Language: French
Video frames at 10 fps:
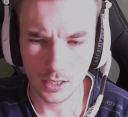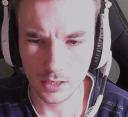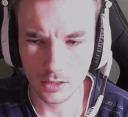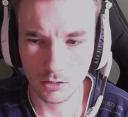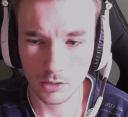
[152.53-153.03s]

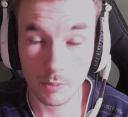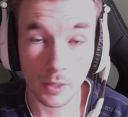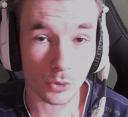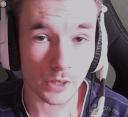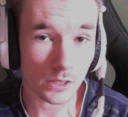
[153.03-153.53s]
euh, les
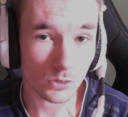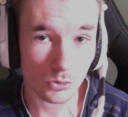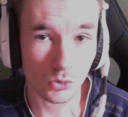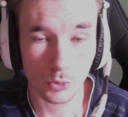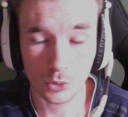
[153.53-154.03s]
baïonnettes,
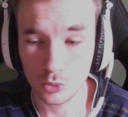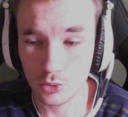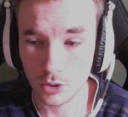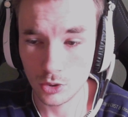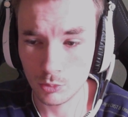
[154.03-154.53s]
ça peut être
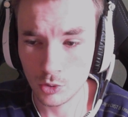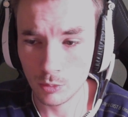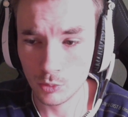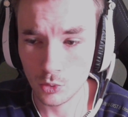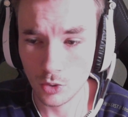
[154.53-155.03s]
considéré comme une
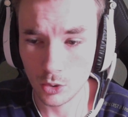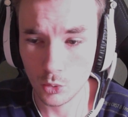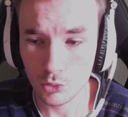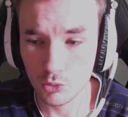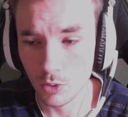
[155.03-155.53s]
arme de corps à
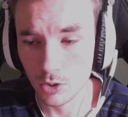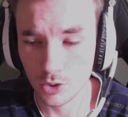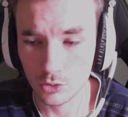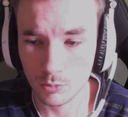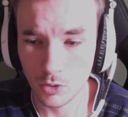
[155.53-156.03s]
corps, je sais pas
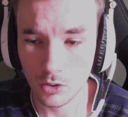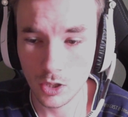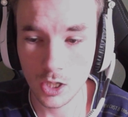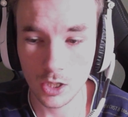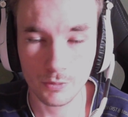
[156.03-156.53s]
exactement,
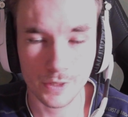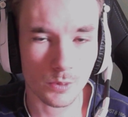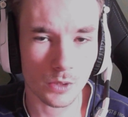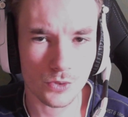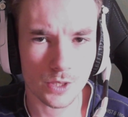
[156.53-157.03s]
et
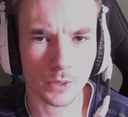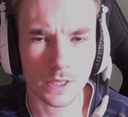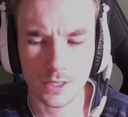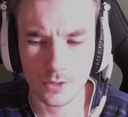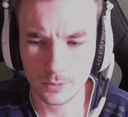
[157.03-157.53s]
forcément les fusils de
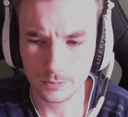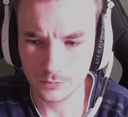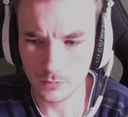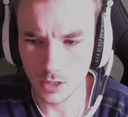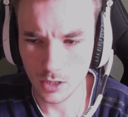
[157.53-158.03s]
précision.
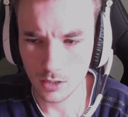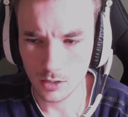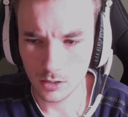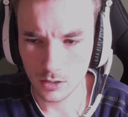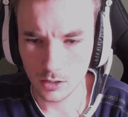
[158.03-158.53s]

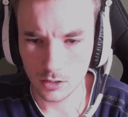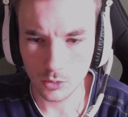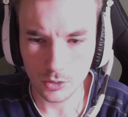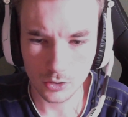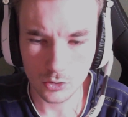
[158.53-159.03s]

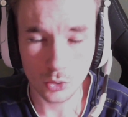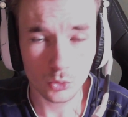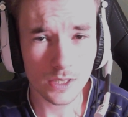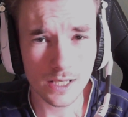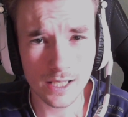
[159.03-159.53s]
Donc sur
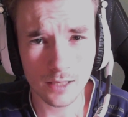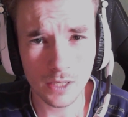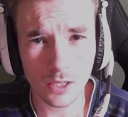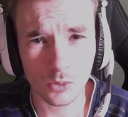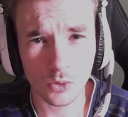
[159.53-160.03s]
toutes ces armes
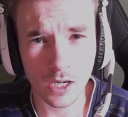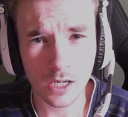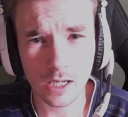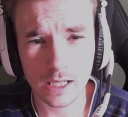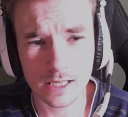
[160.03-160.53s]
là, on aura
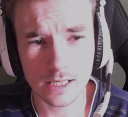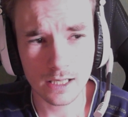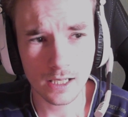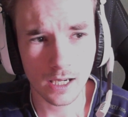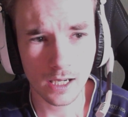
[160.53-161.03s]

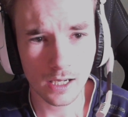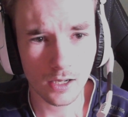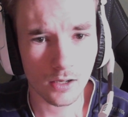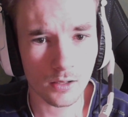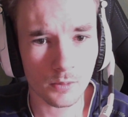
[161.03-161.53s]
accès à,
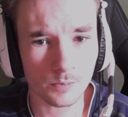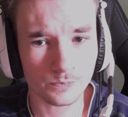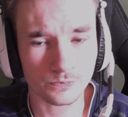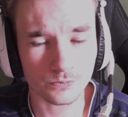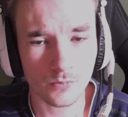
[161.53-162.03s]
euh,
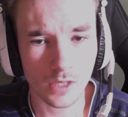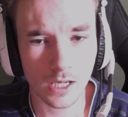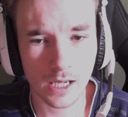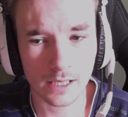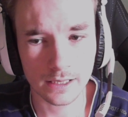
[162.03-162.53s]

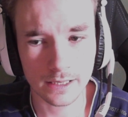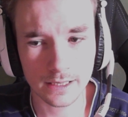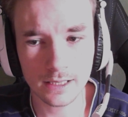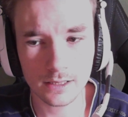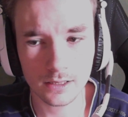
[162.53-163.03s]
à des
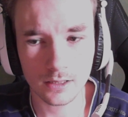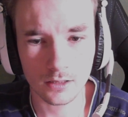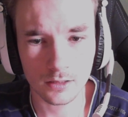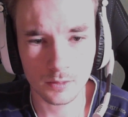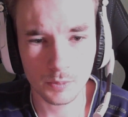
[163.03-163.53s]
kits
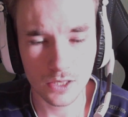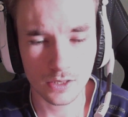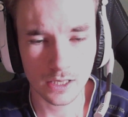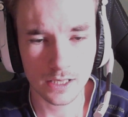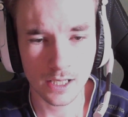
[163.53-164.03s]
euh,
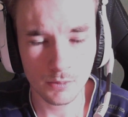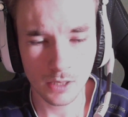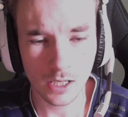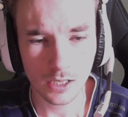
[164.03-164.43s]
personnalisables.